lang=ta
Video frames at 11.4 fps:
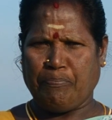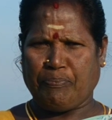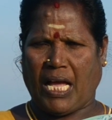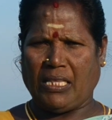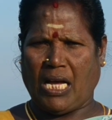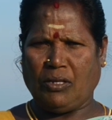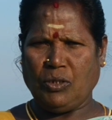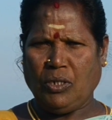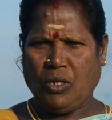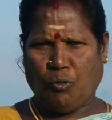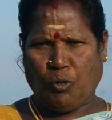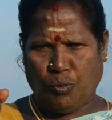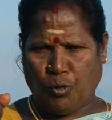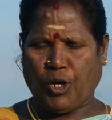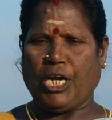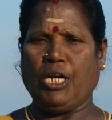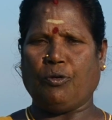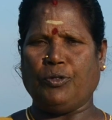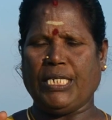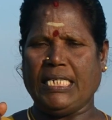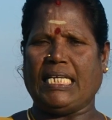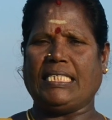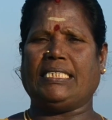அதாவது ஒரு உரலில் கொட்டி
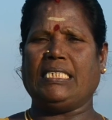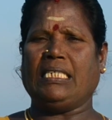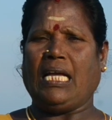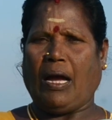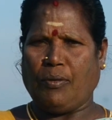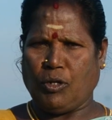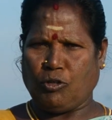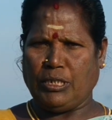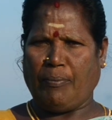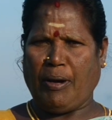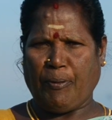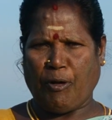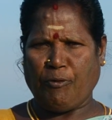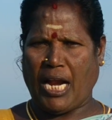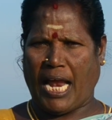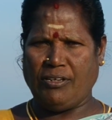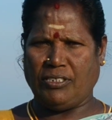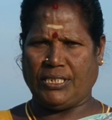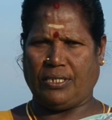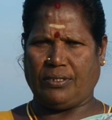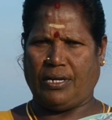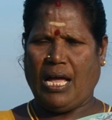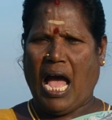நச்சு அப்படியே கொஞ்சமாக பவுடரை அள்ளி
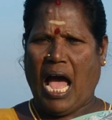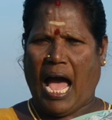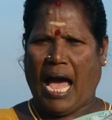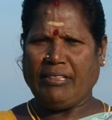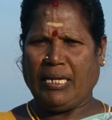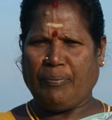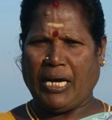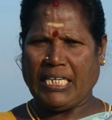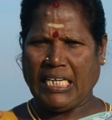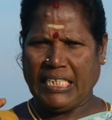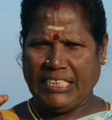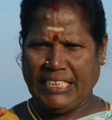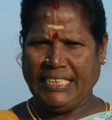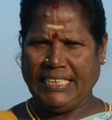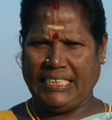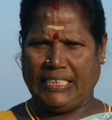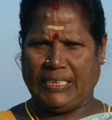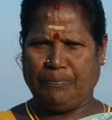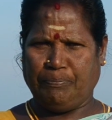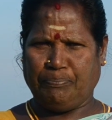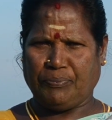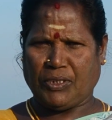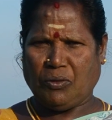வச்சுக்கணும் அதில் பாருங்க இஞ்சி
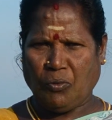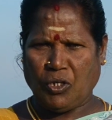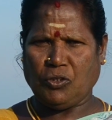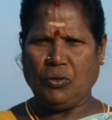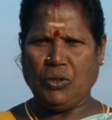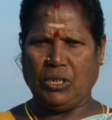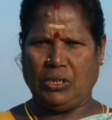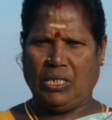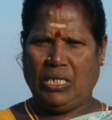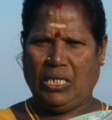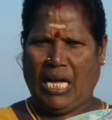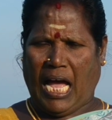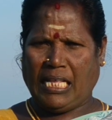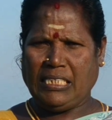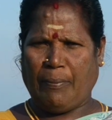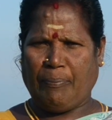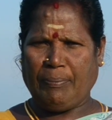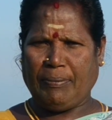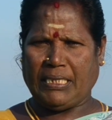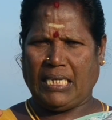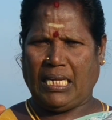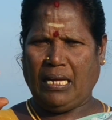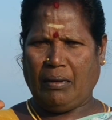ஒரு துண்டு அதுக்கப்புறம்
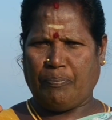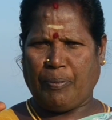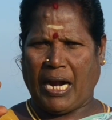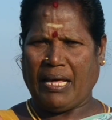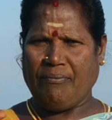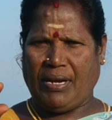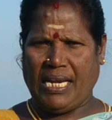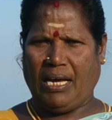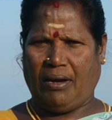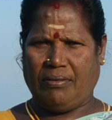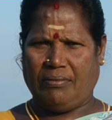பார்த்தீங்கன்னா பணம் வெல்லம்